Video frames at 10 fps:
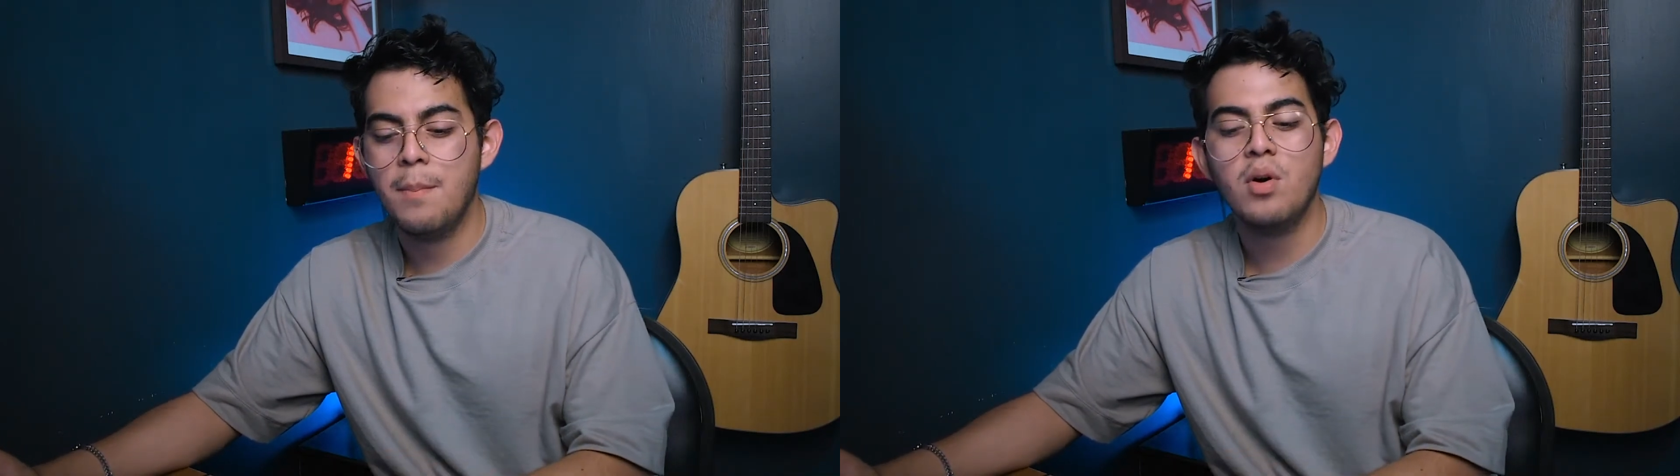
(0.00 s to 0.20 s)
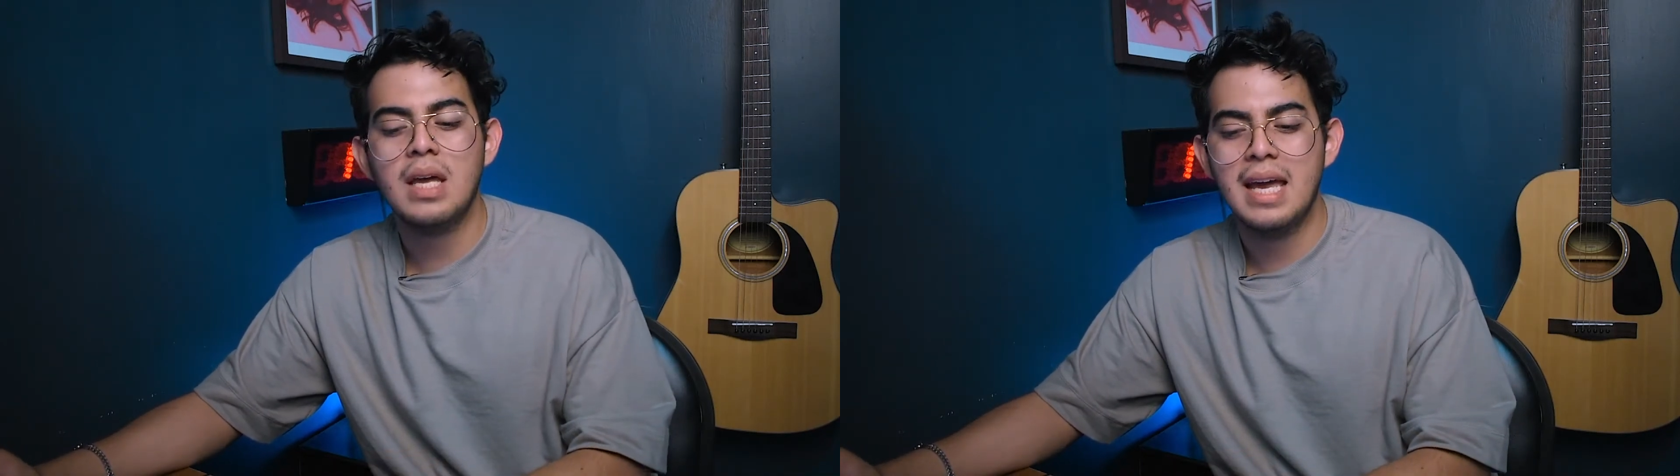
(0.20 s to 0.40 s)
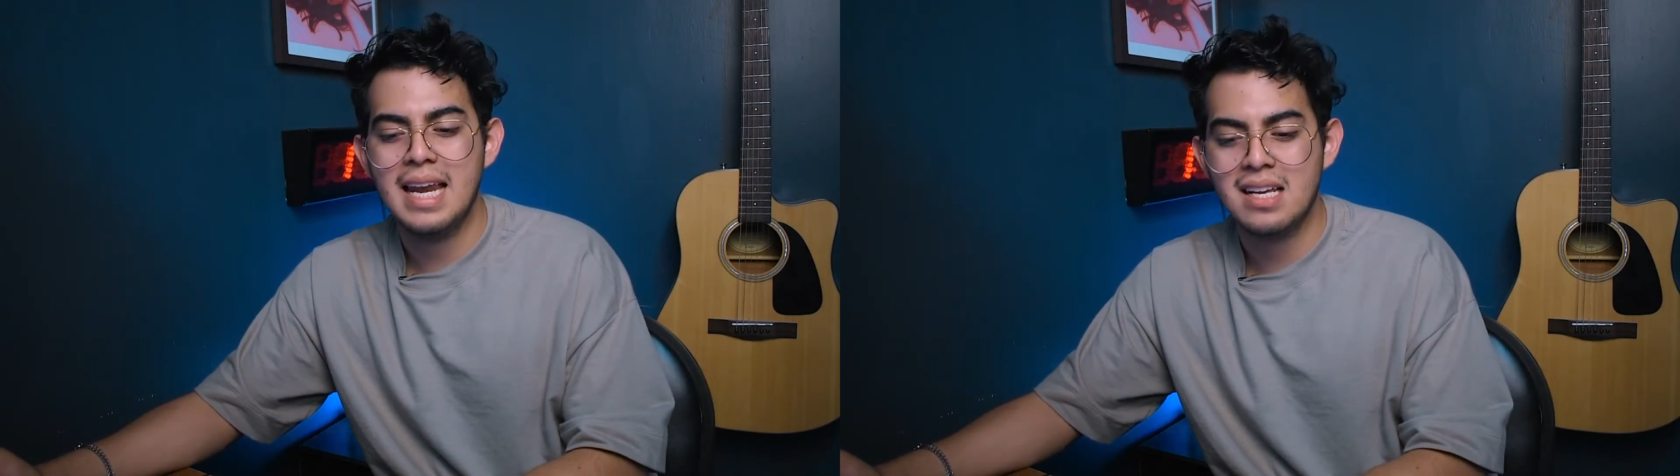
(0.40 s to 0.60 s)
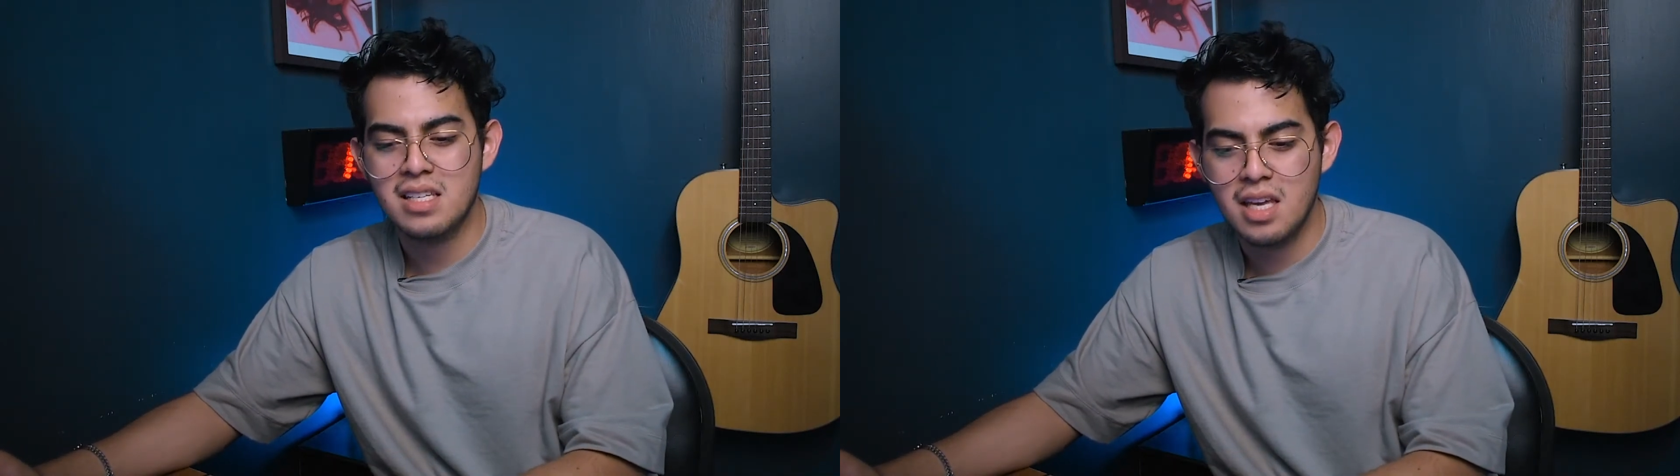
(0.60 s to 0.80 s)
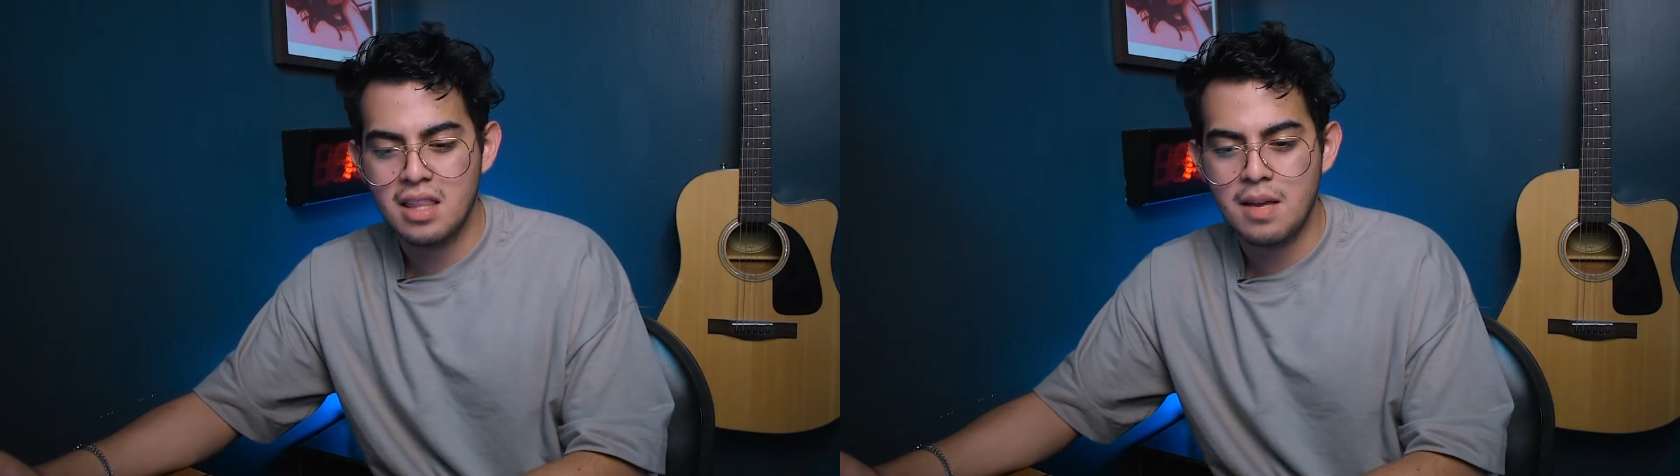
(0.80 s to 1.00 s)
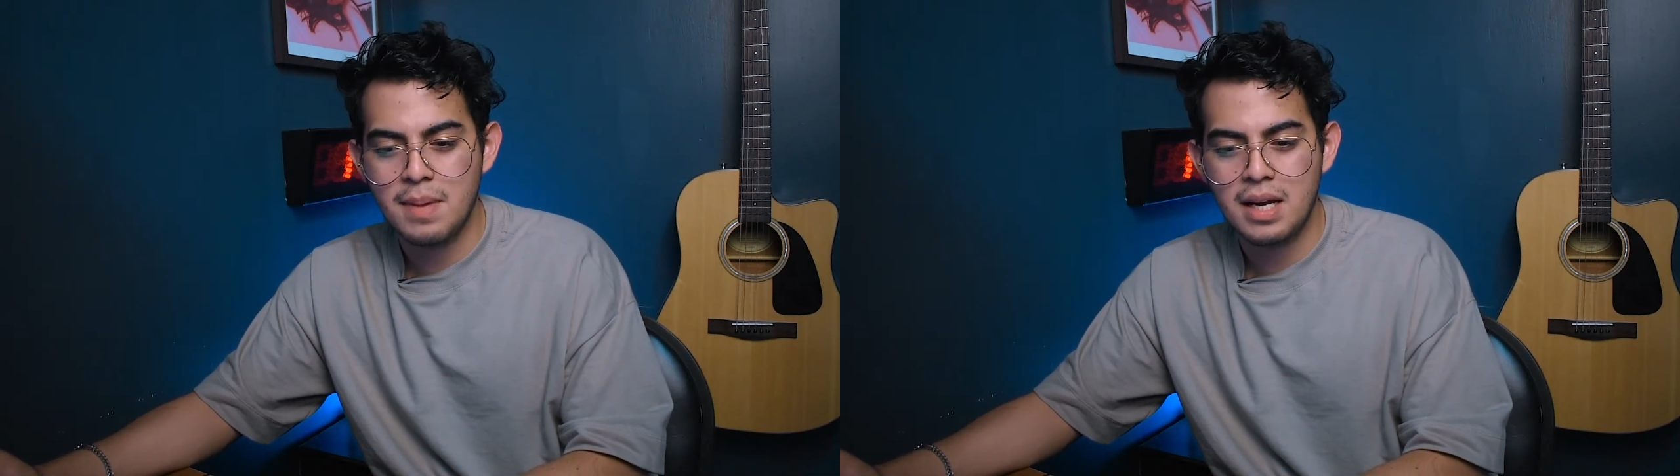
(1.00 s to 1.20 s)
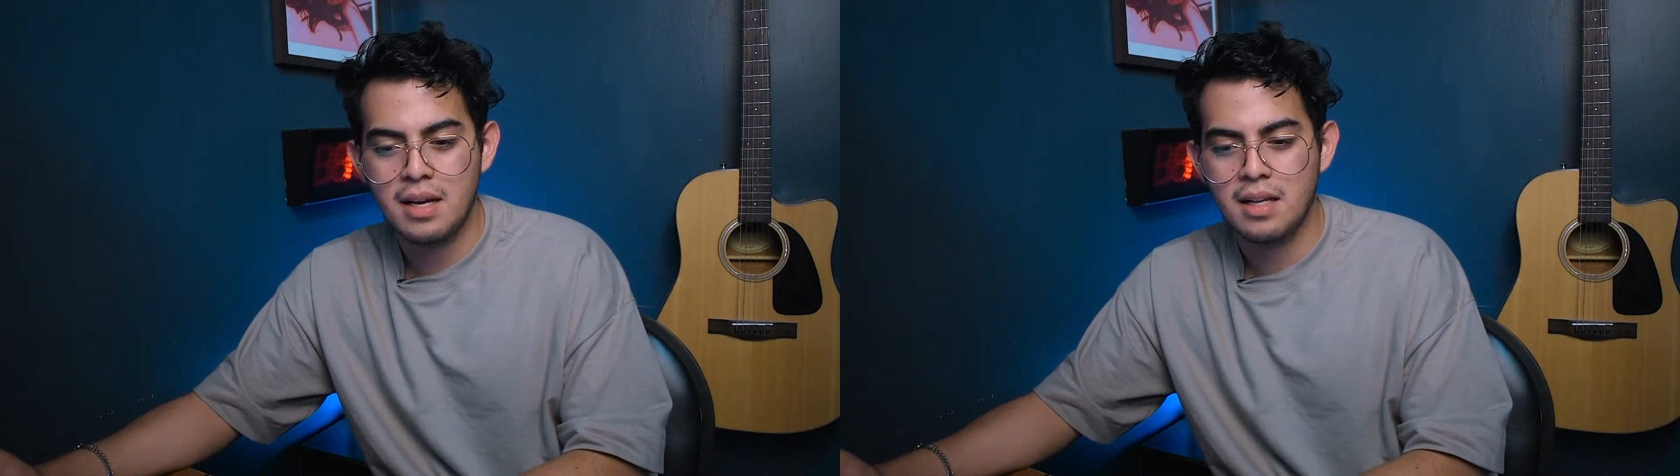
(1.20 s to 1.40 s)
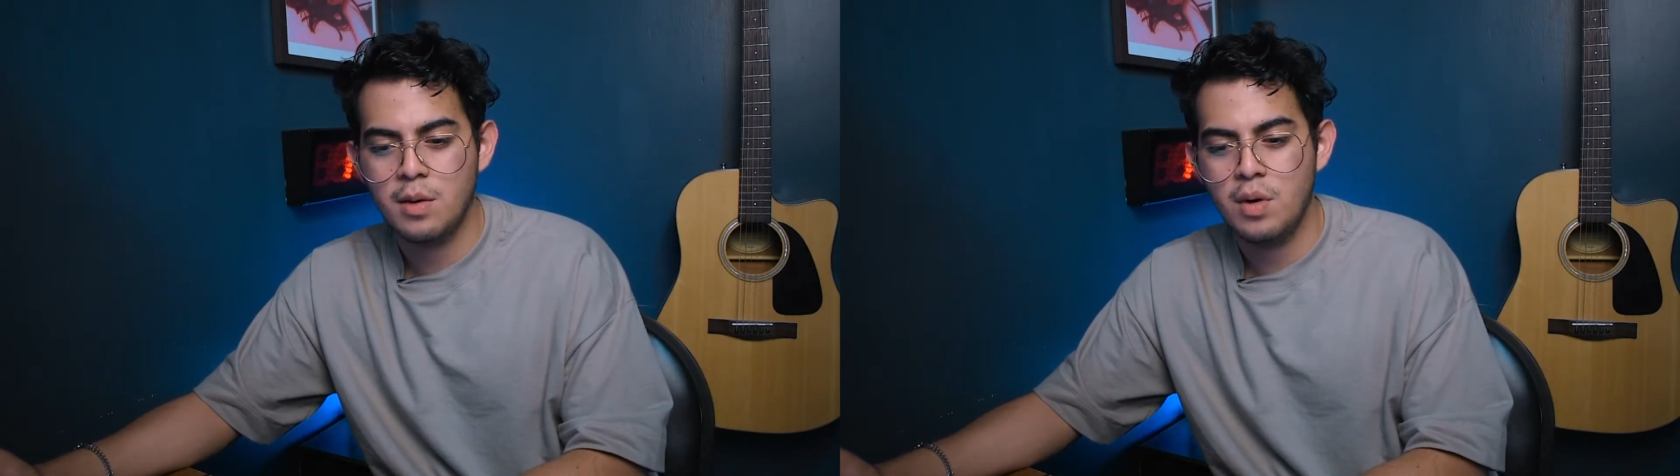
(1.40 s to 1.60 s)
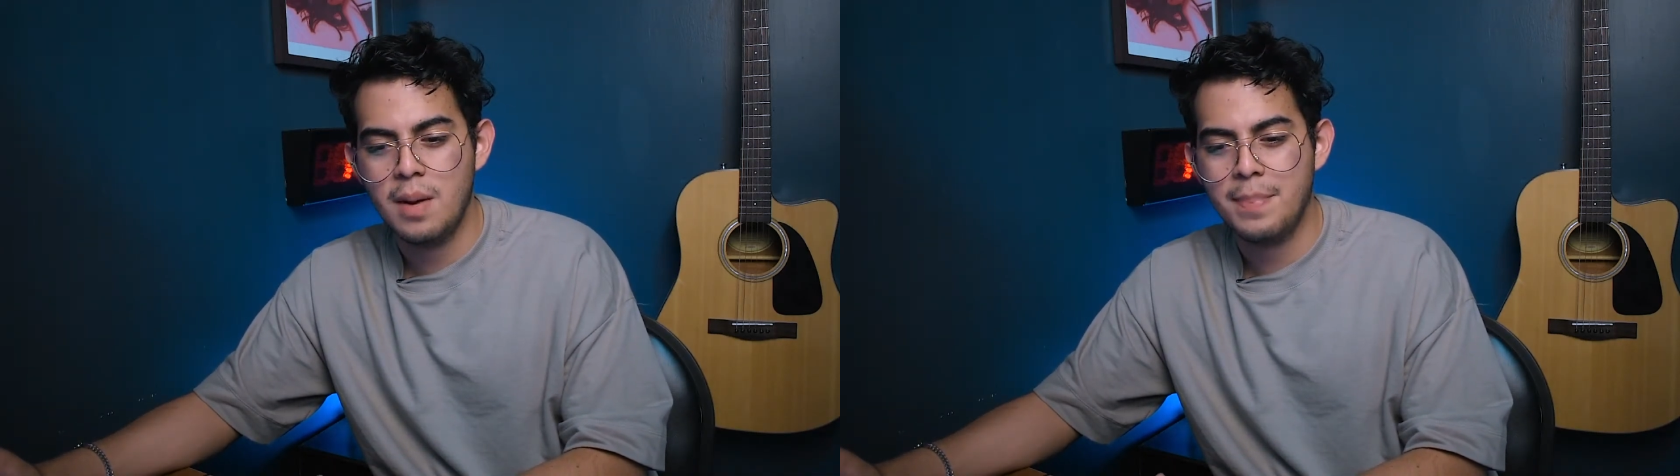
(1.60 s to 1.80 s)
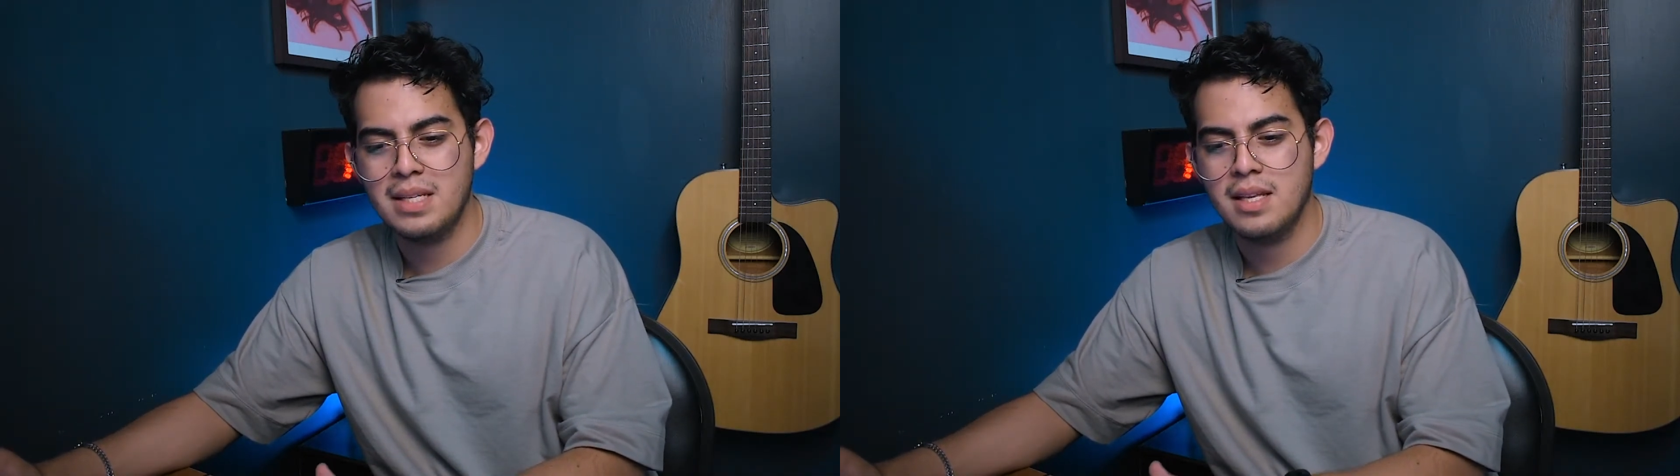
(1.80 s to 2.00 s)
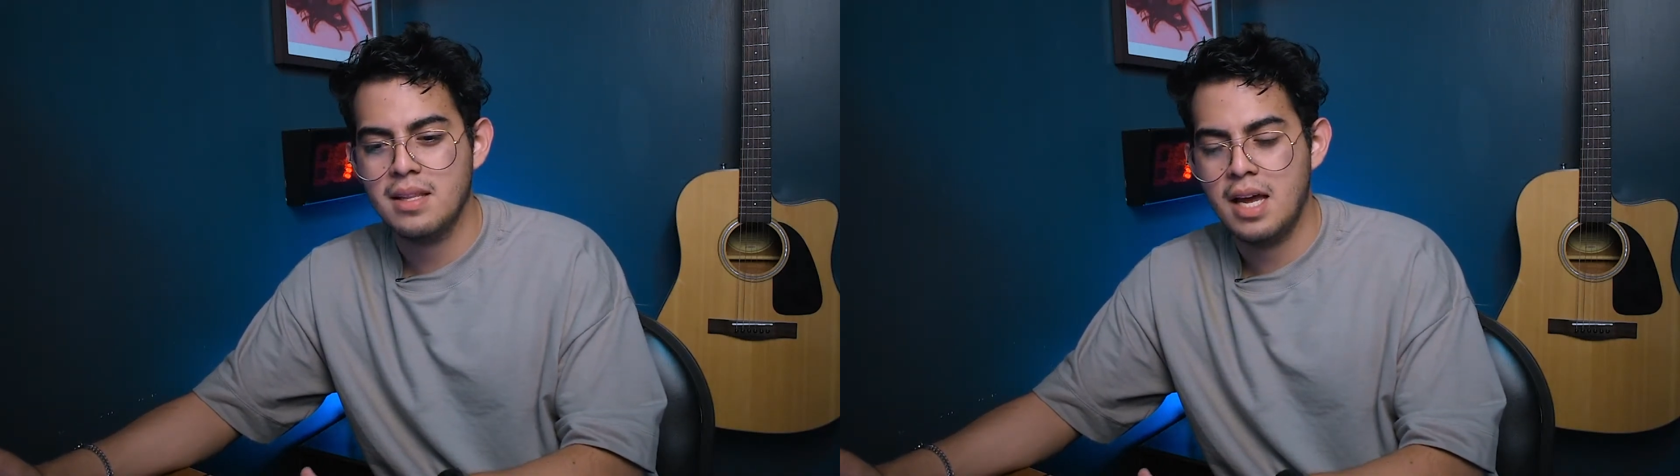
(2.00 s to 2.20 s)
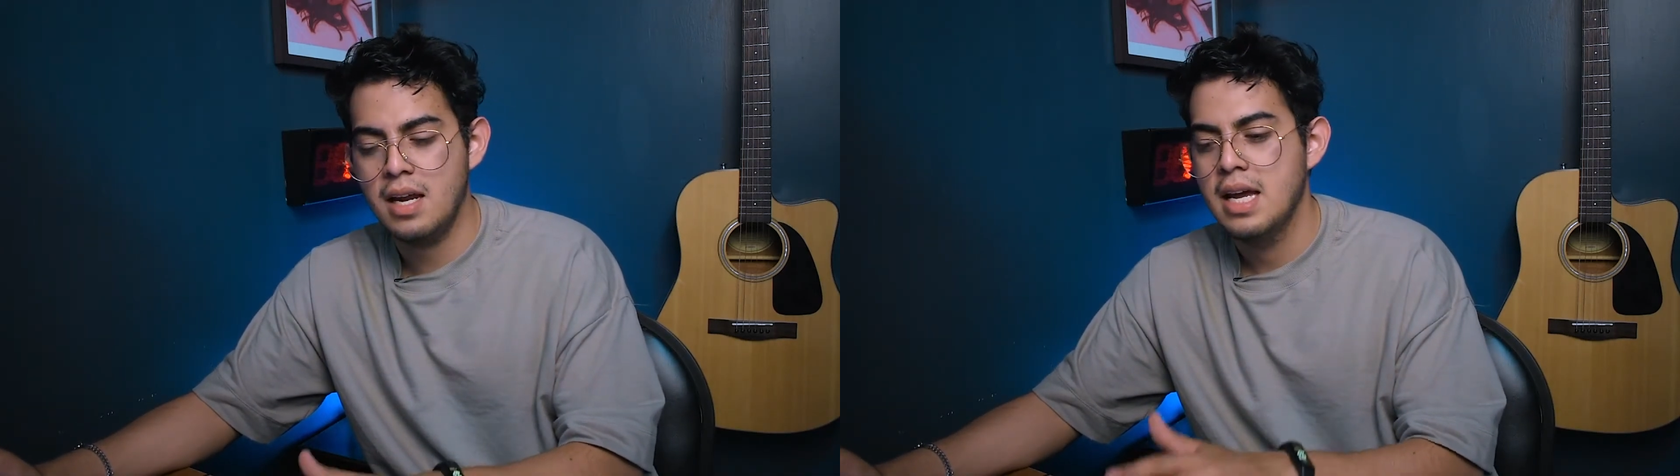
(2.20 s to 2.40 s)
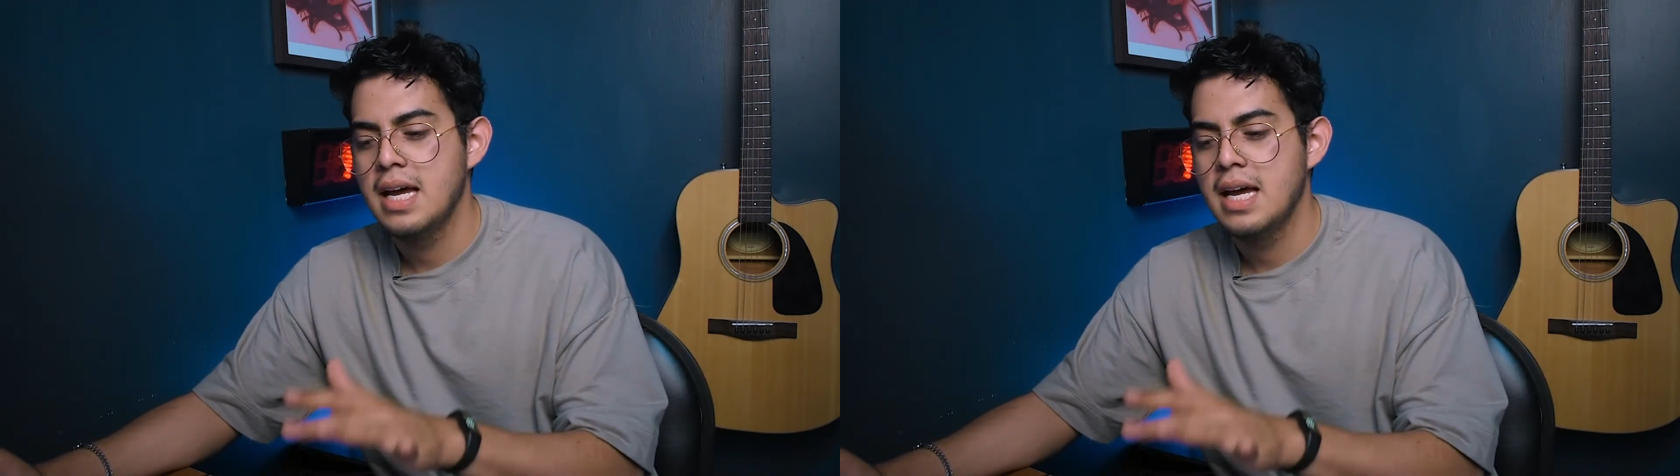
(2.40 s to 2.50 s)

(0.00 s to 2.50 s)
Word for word: porque en la siguiente imagen que te voy a presentar,